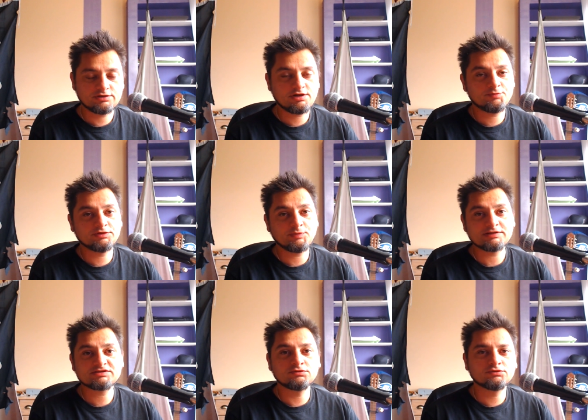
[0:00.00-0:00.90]
Wczoraj pod
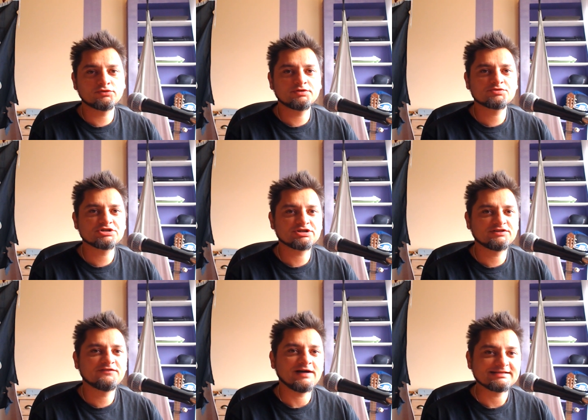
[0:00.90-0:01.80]
pac kultury
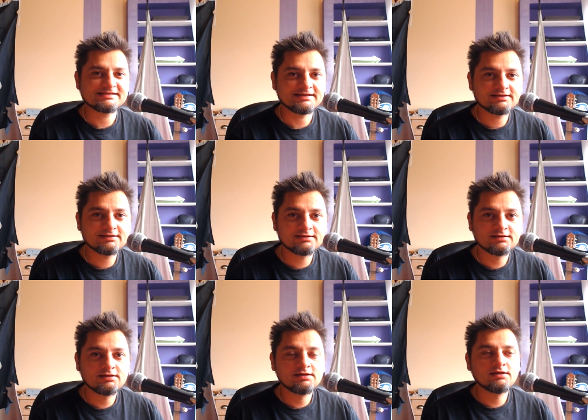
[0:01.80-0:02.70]
przyszedł facet,
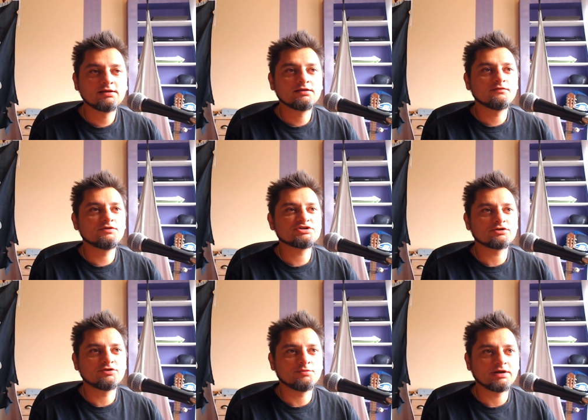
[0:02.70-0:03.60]

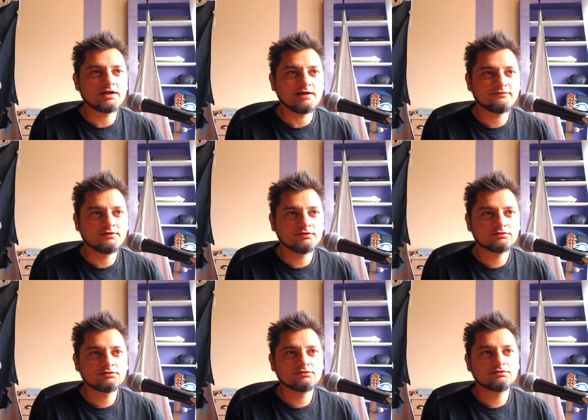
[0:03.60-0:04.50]
wyciągnął
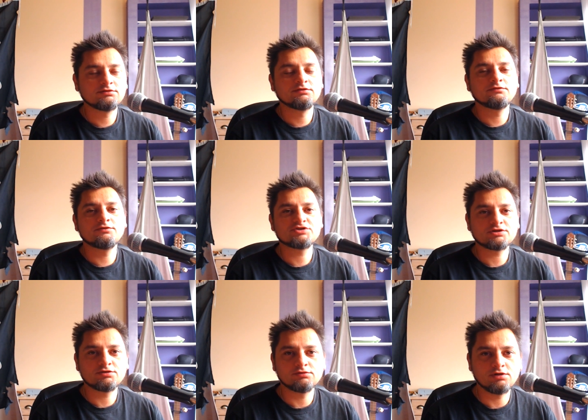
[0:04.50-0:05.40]
megafon,
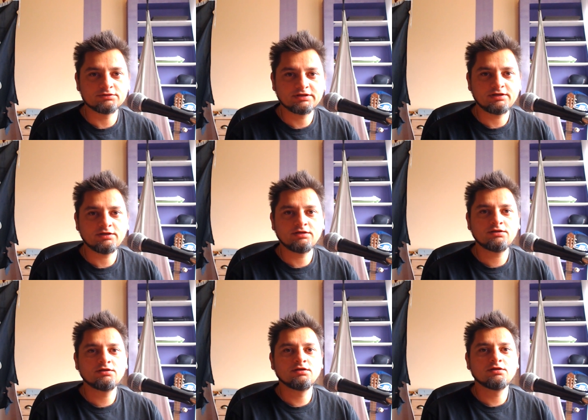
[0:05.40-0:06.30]
wyciągnął
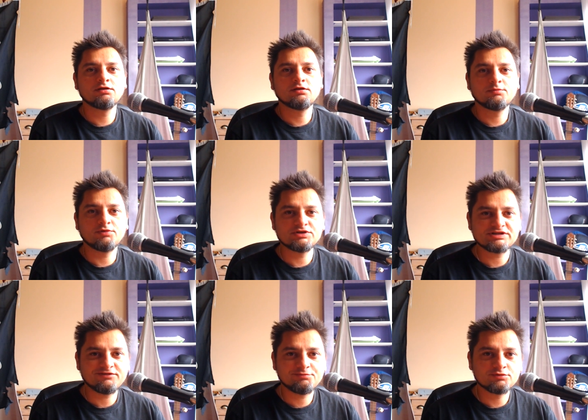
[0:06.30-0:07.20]
lotki,
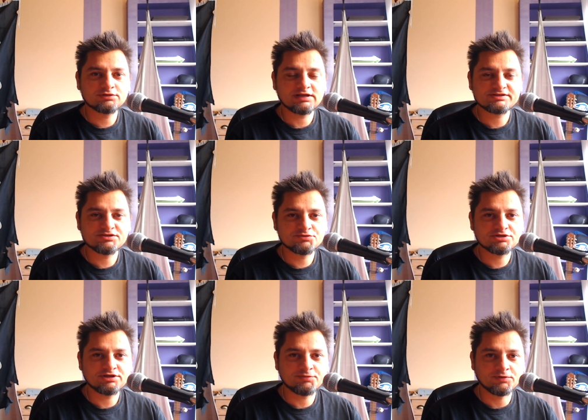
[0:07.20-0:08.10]
powiedział w punktach, co mu
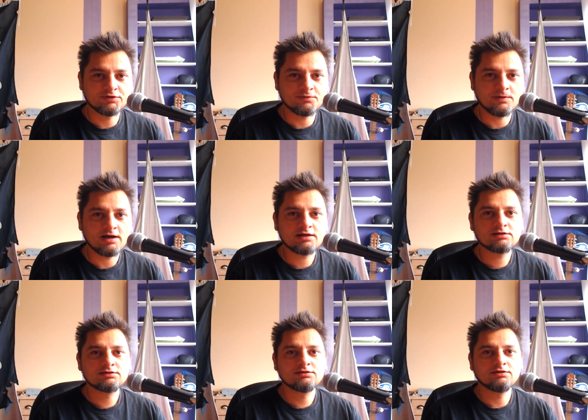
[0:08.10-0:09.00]
się nie podoba,
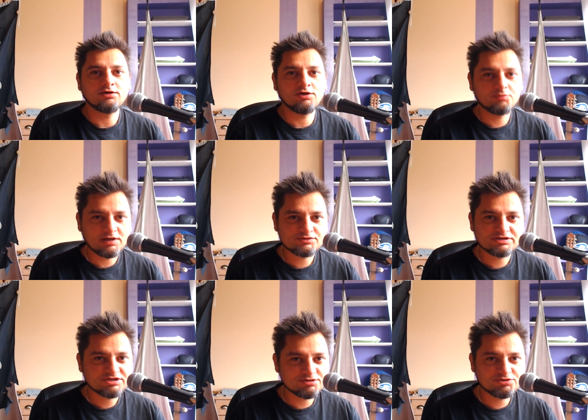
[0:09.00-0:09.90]
oblał
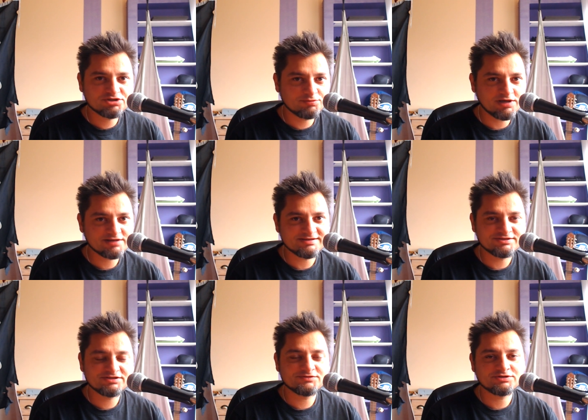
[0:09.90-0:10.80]
się czymś
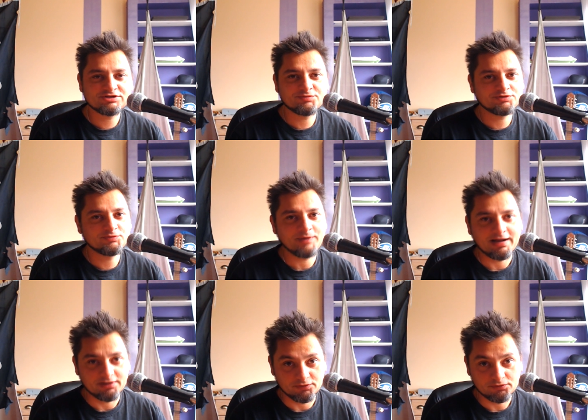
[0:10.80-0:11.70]
śmierdzącym i się
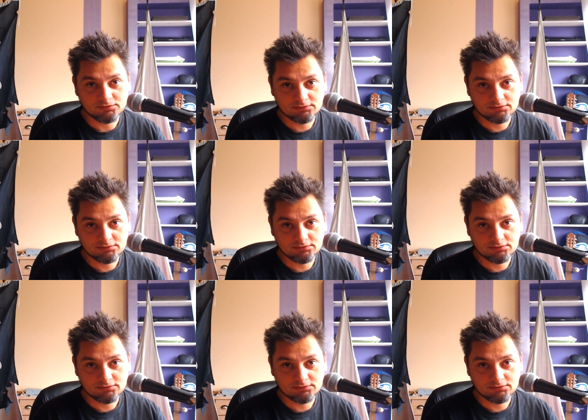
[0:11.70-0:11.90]
podpalił.